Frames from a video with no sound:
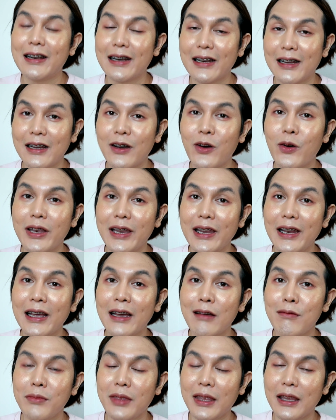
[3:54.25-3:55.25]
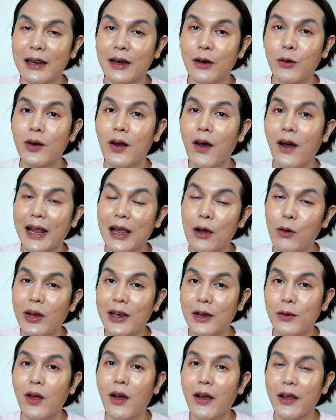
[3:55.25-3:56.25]
หรือคนที่เริ่มมีริ้วรอยกัง
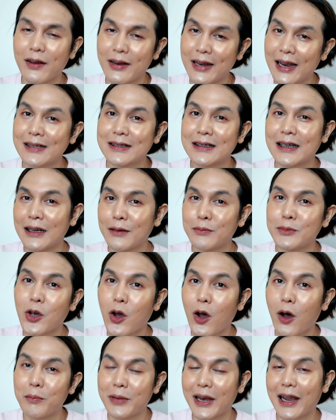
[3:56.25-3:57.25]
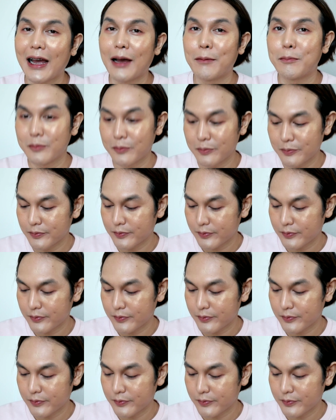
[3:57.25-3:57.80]
วลริ้วรอยก็น่าจะเริ่มชอบนะครับ